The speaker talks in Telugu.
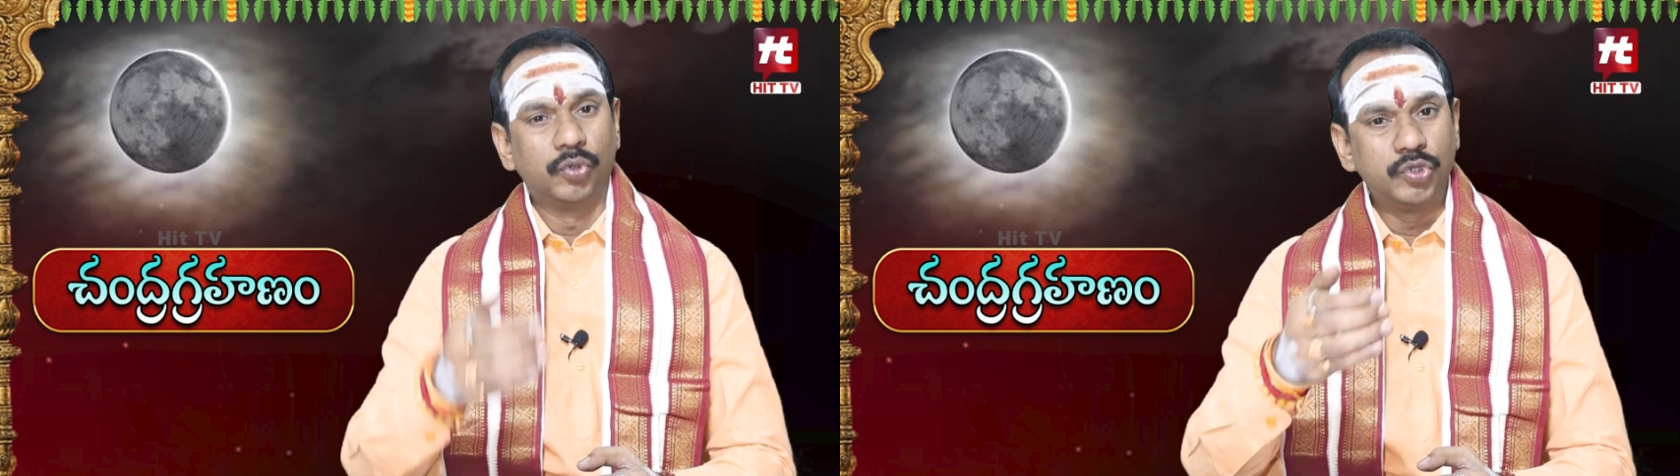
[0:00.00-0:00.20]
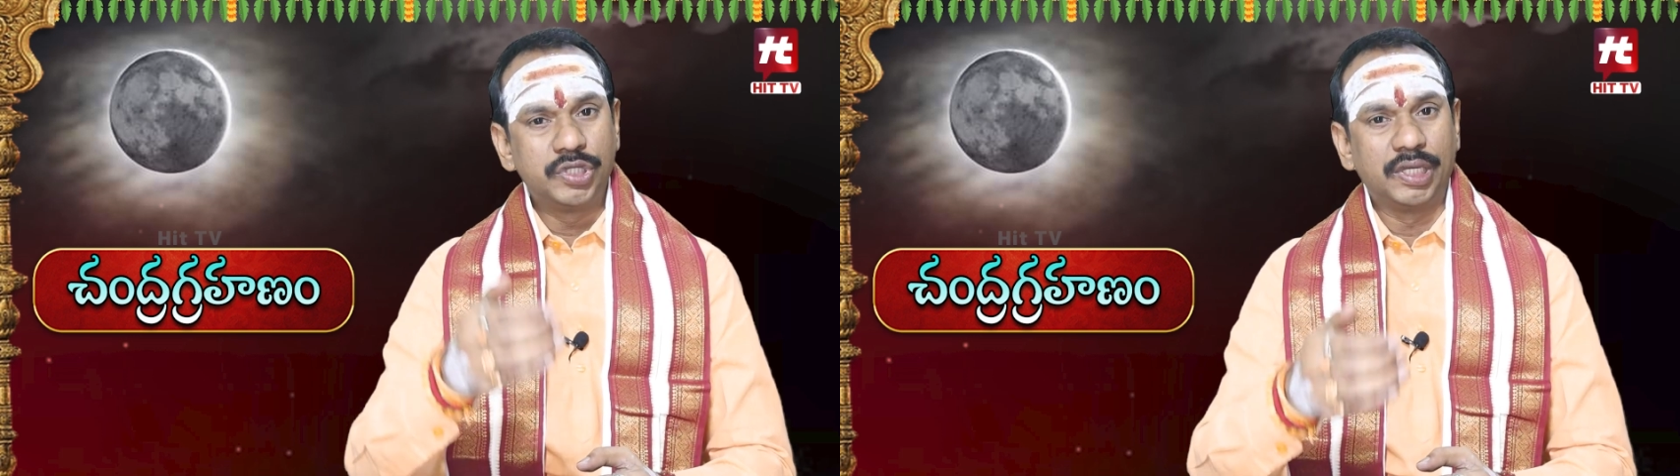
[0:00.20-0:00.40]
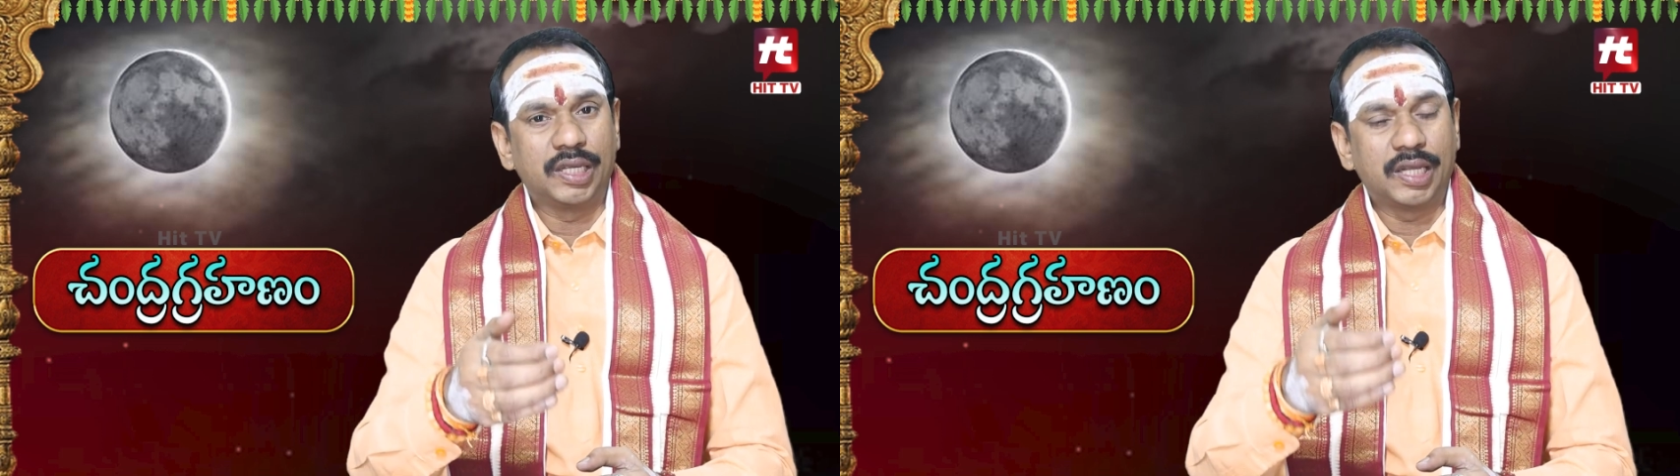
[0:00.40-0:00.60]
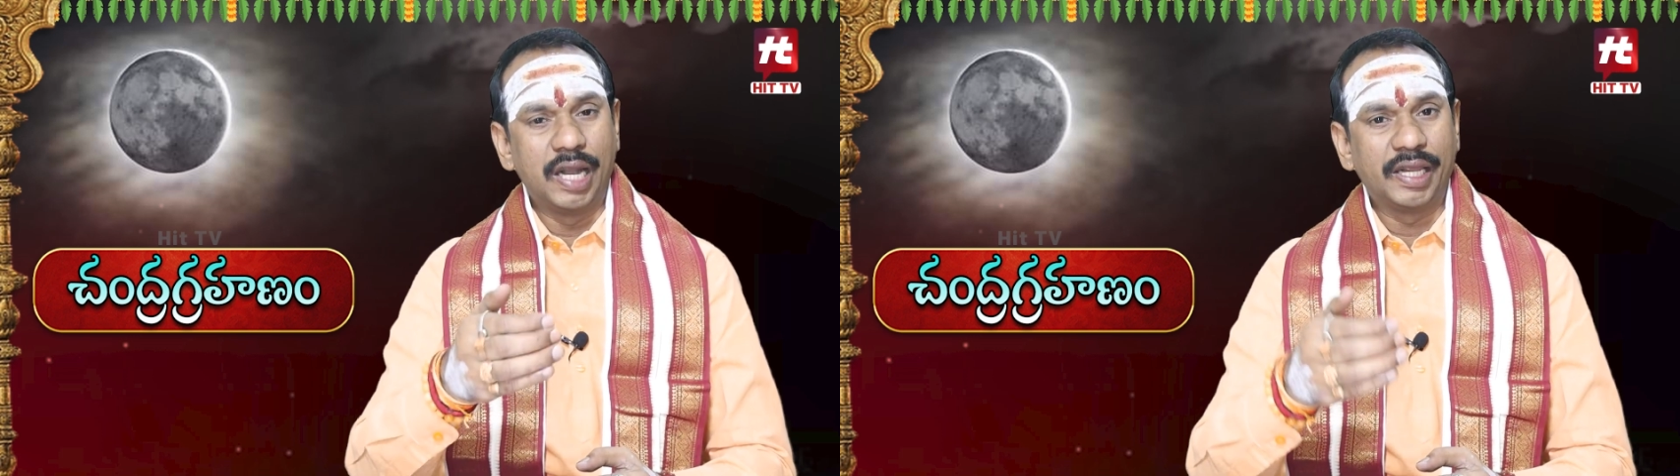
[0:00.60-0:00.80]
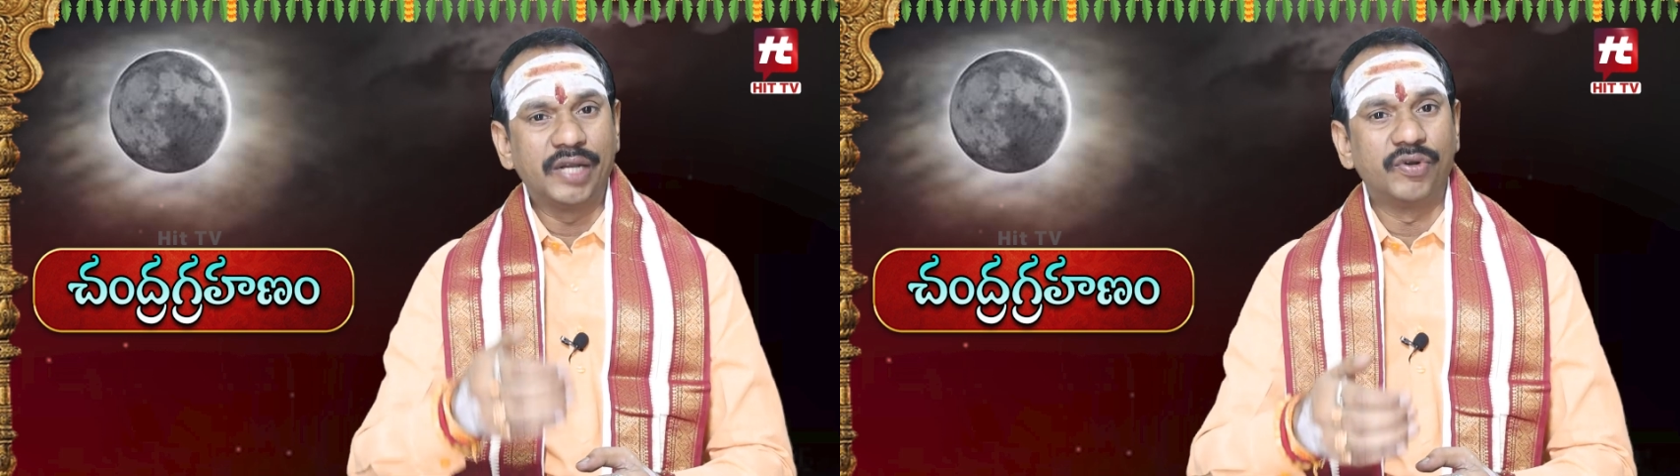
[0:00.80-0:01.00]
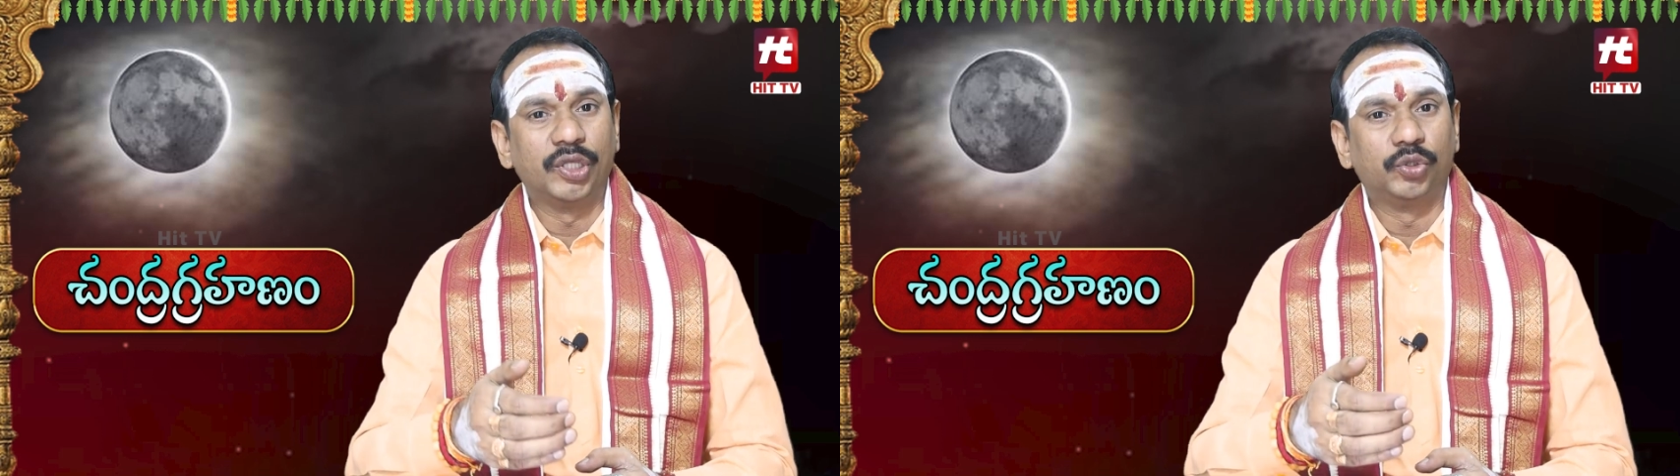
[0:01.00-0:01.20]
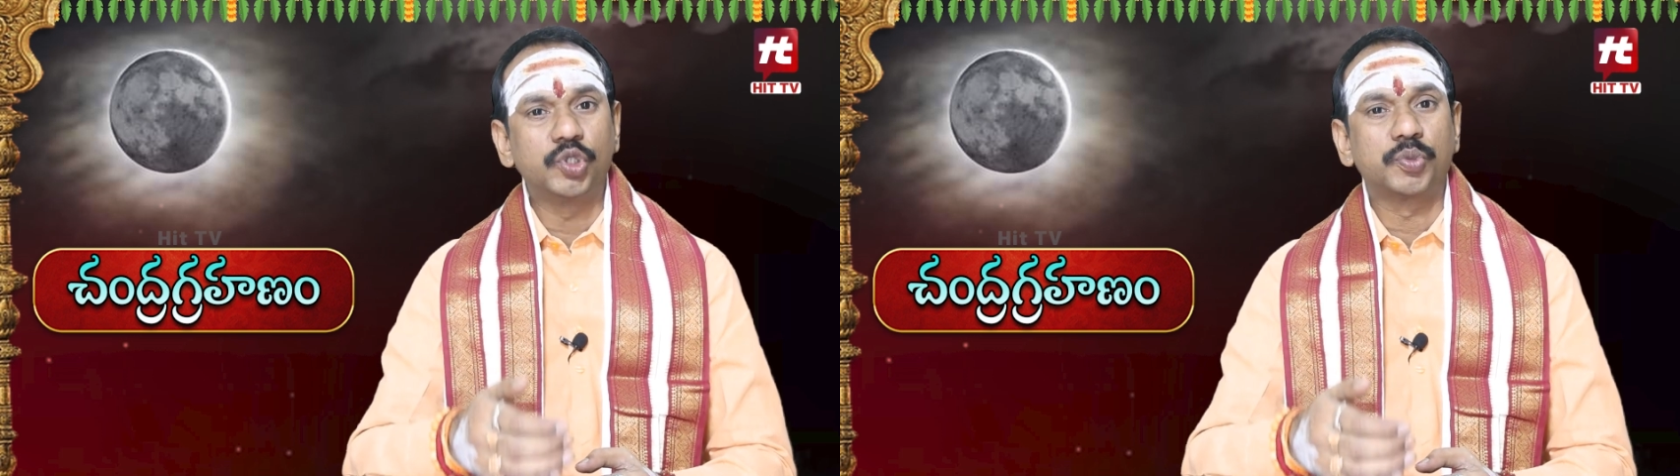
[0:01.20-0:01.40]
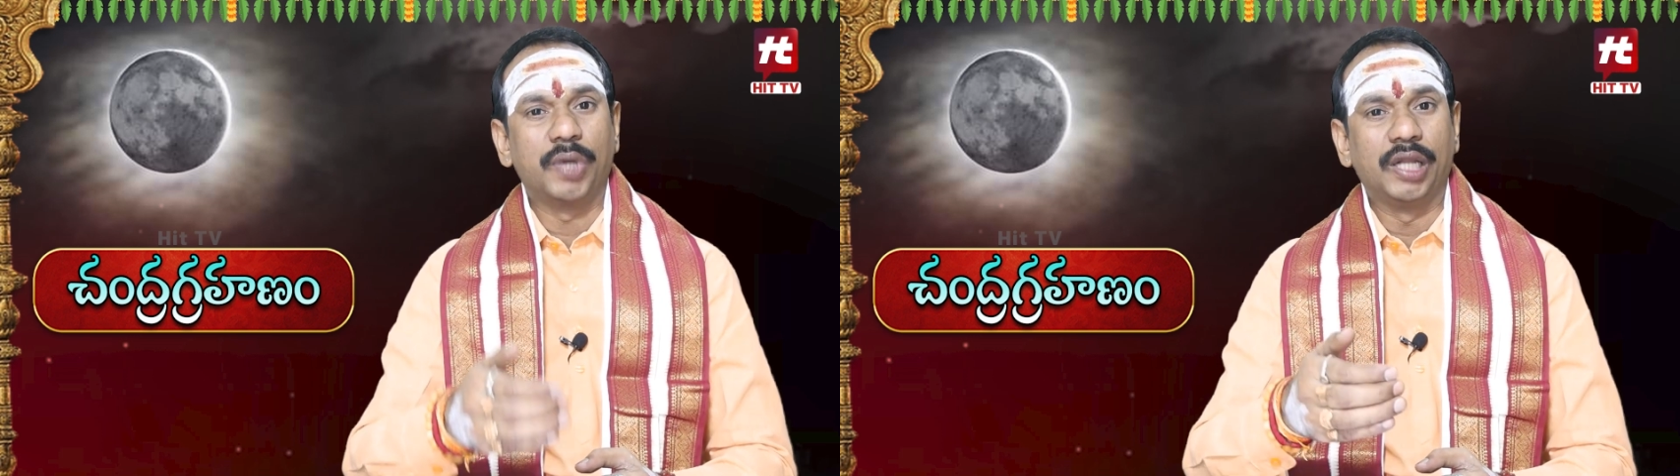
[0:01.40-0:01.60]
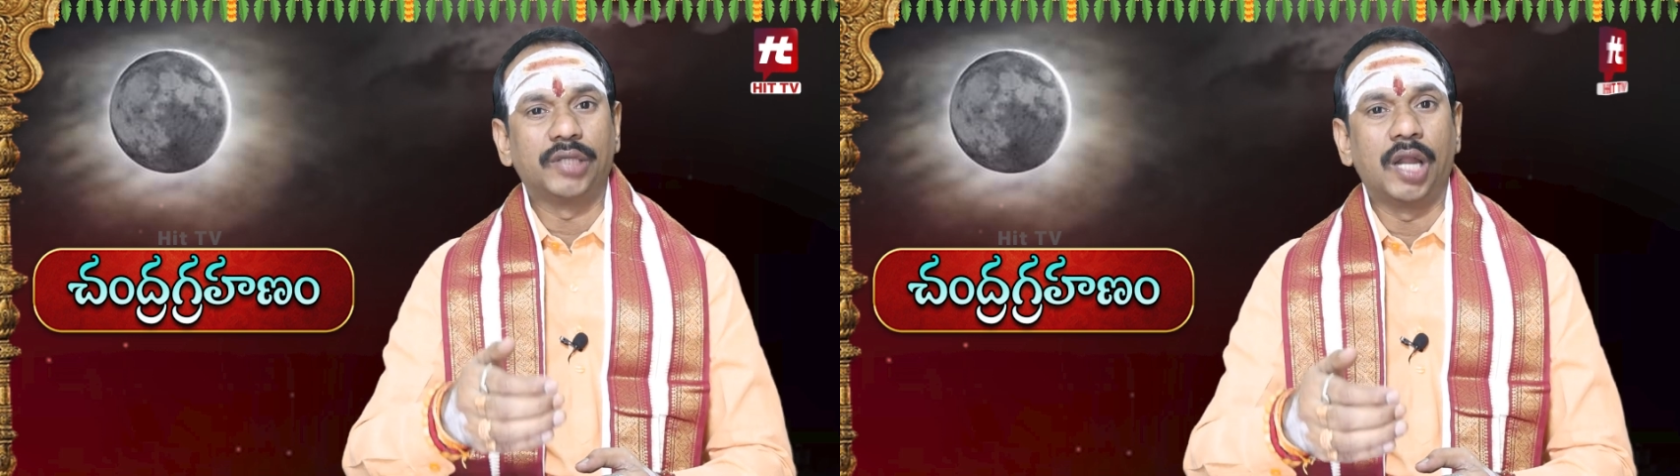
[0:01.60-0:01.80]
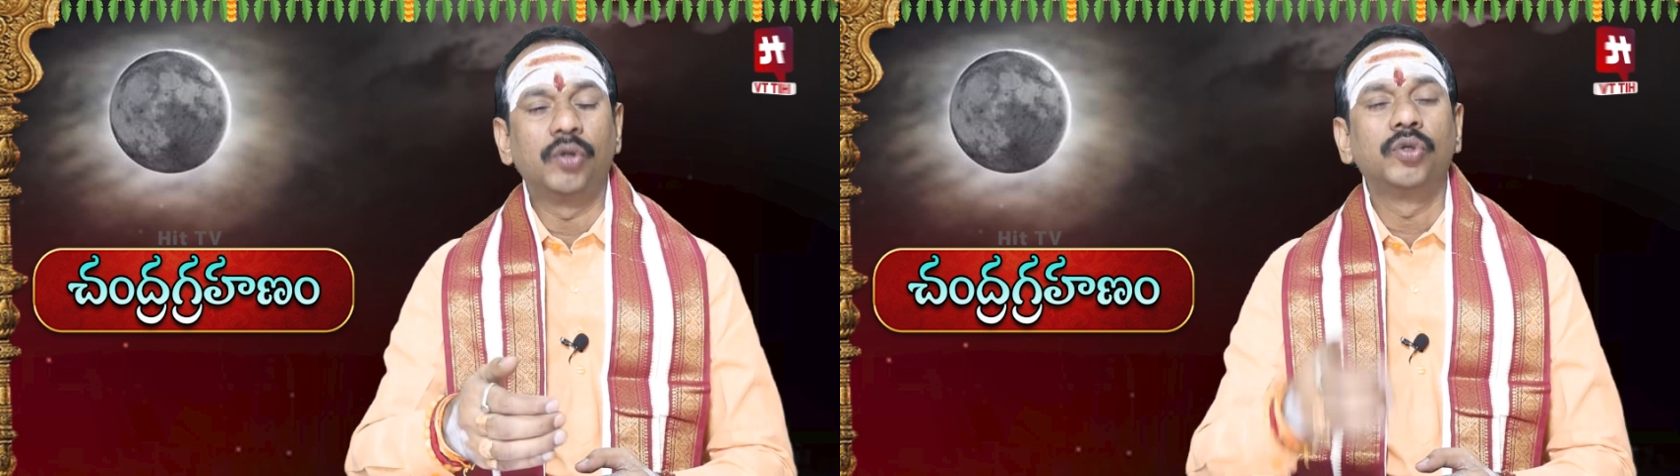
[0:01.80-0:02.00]
నుంచి కలిగేటువంటి
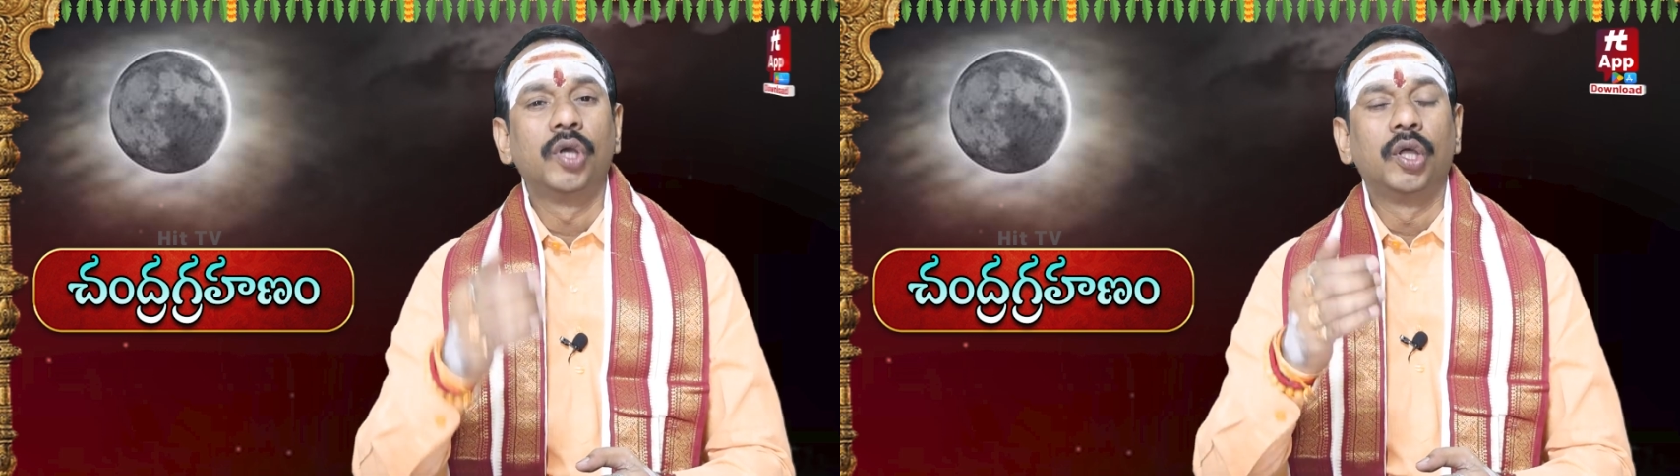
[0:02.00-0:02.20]
దుష్ఫలితాలను